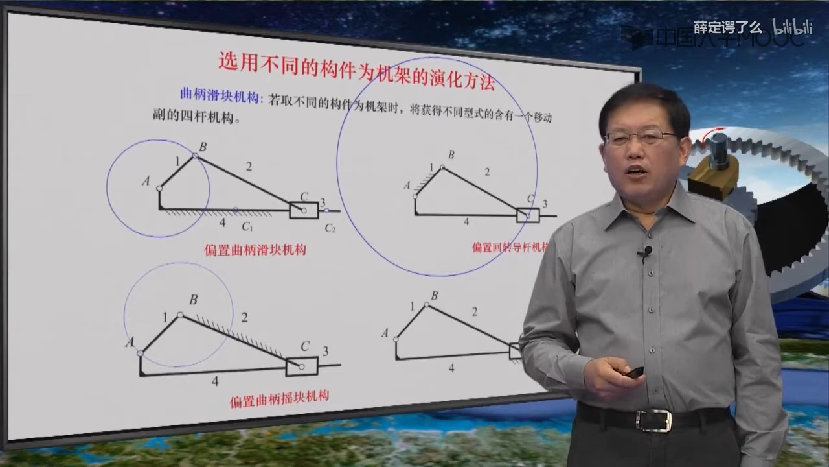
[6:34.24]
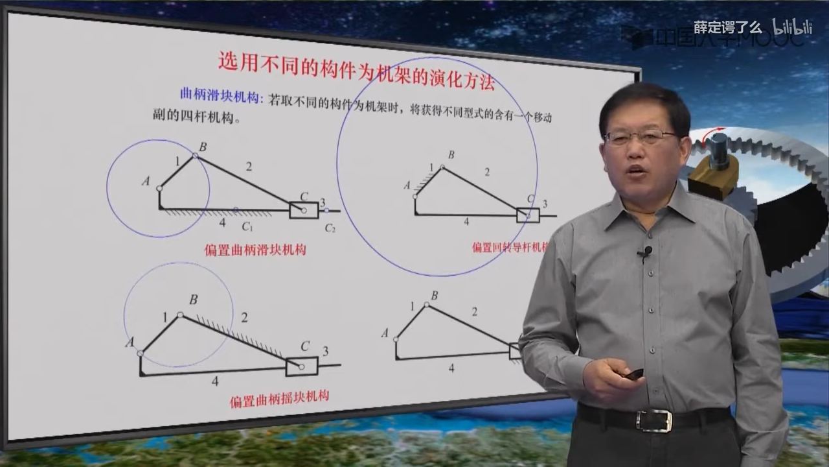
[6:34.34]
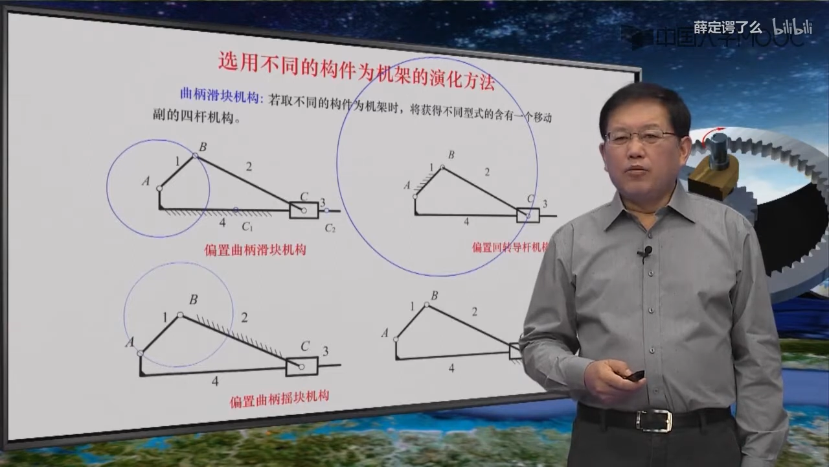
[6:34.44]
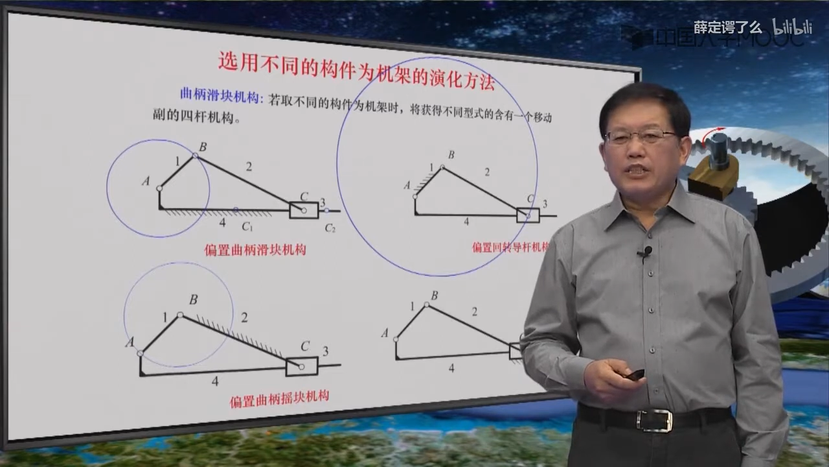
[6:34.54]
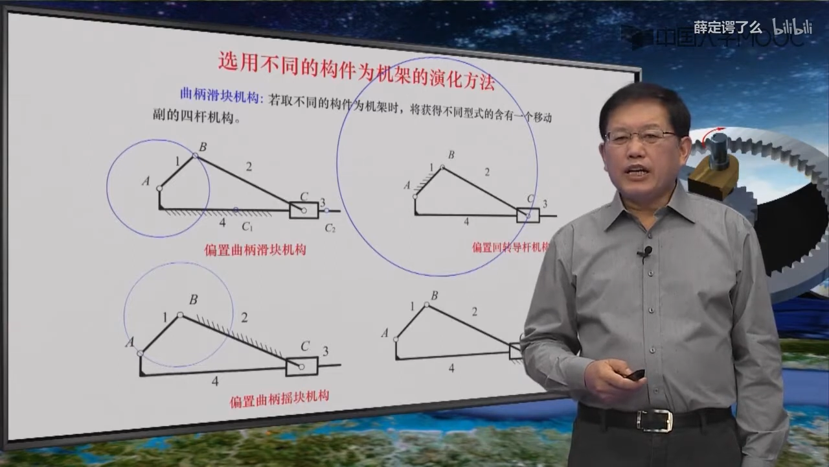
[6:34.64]

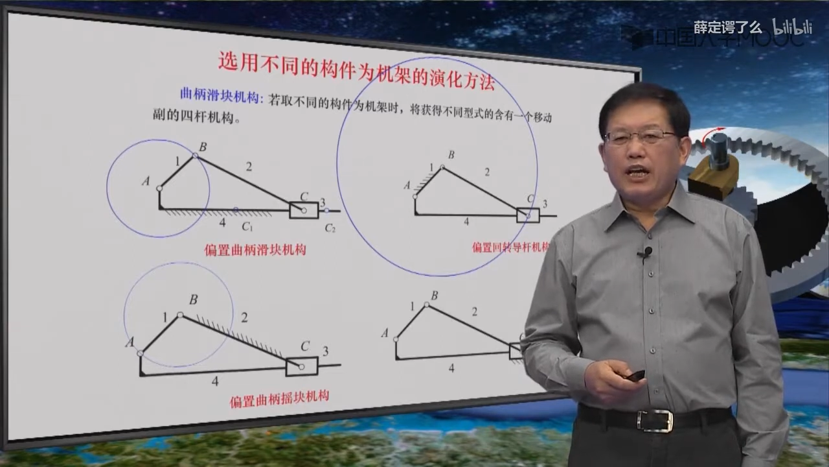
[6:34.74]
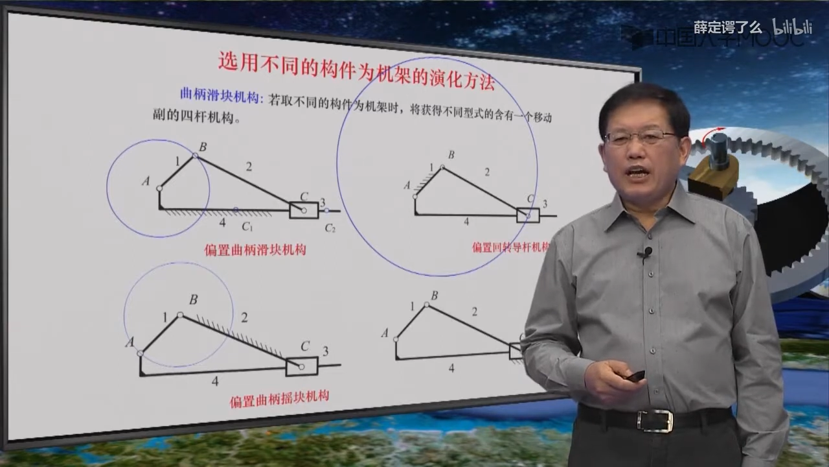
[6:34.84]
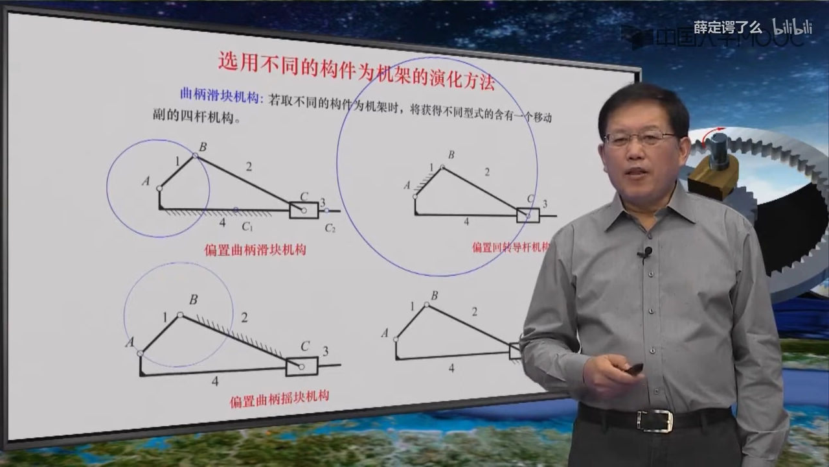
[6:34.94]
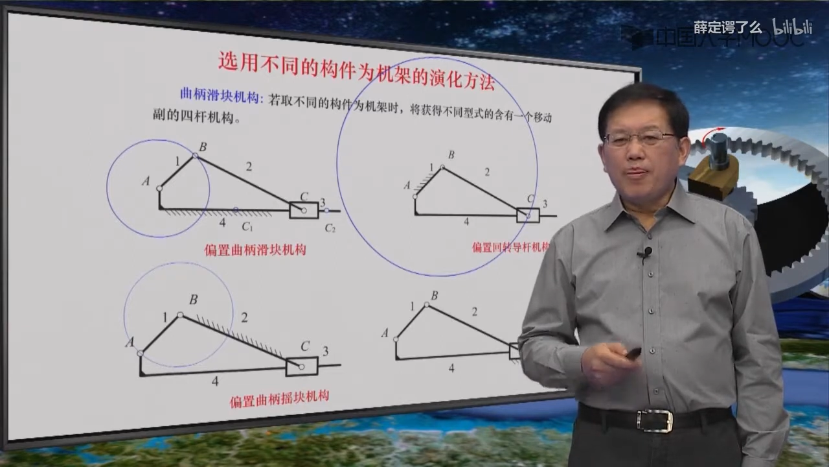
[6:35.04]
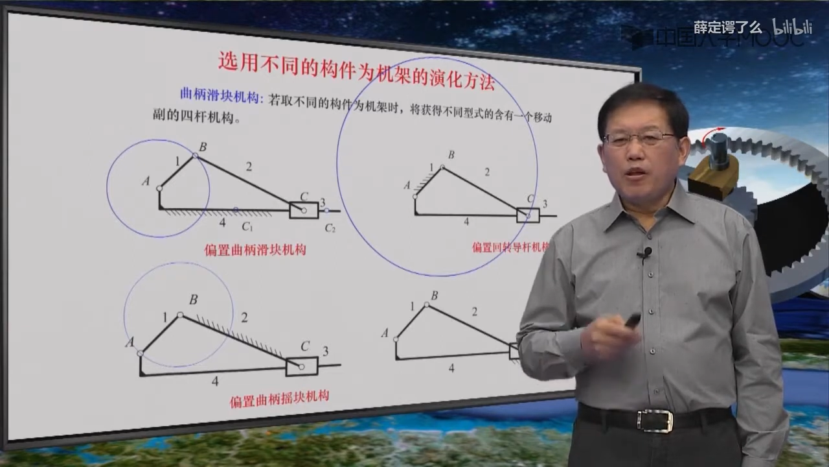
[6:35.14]
我们再
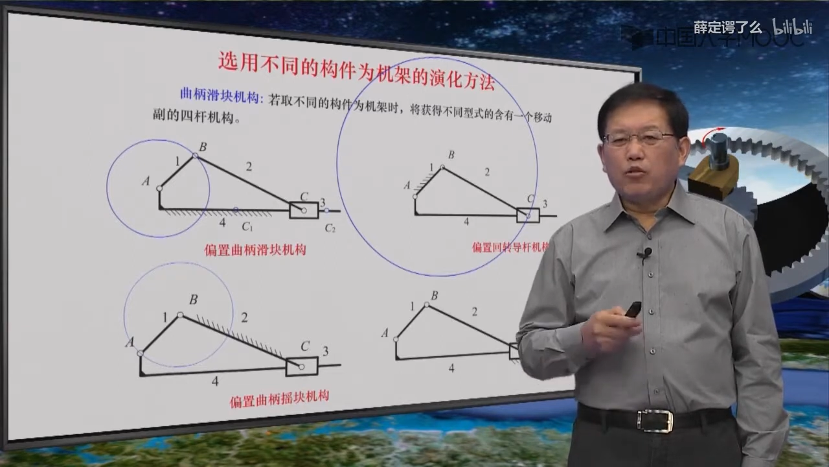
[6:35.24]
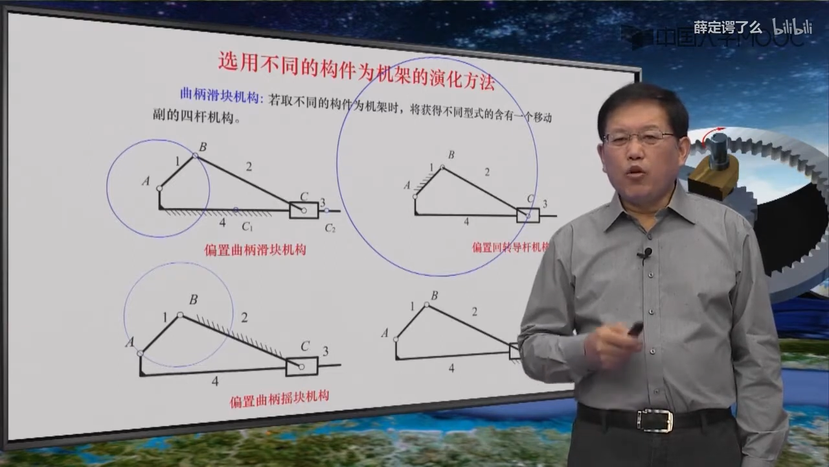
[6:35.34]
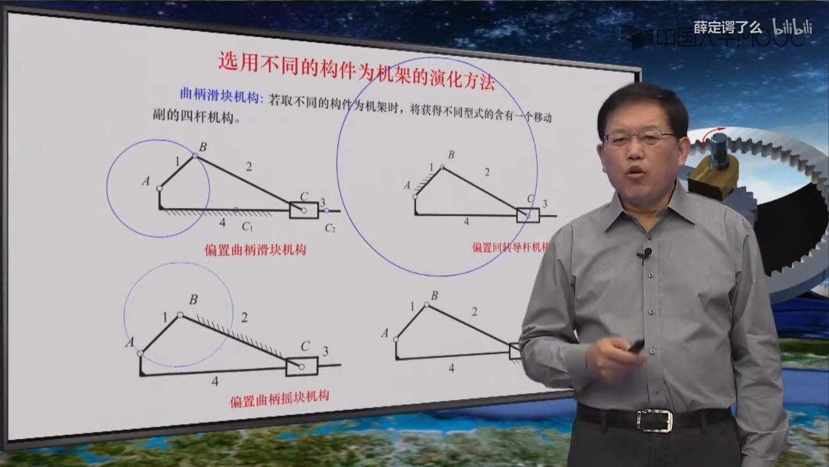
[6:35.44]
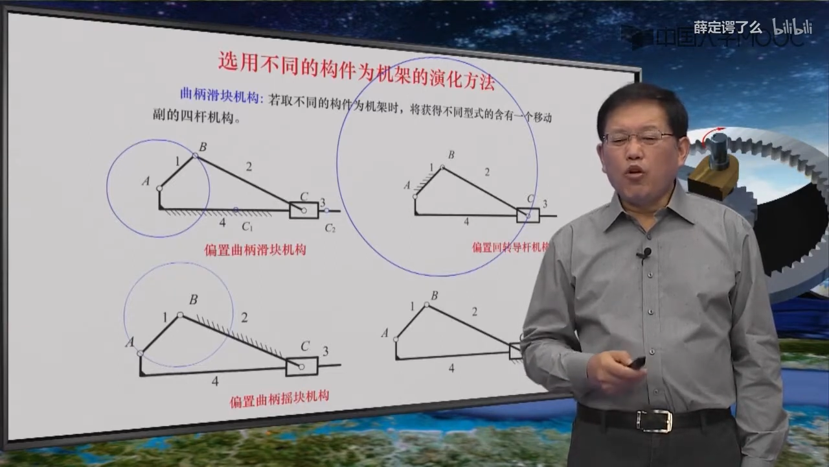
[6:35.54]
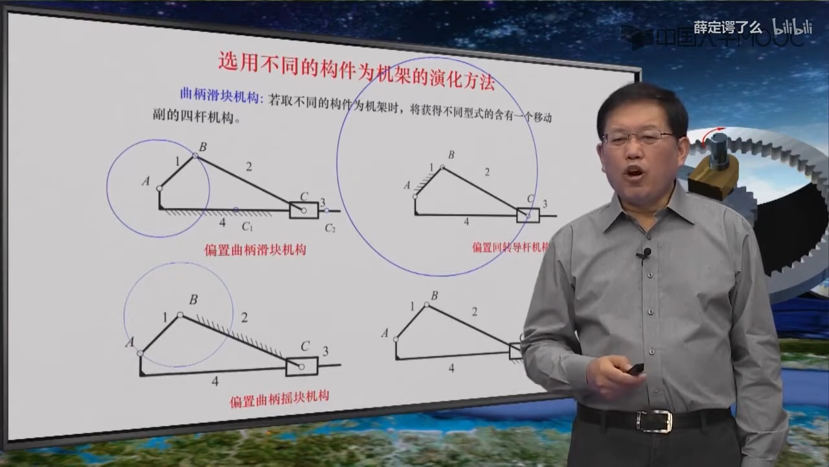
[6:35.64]
看，如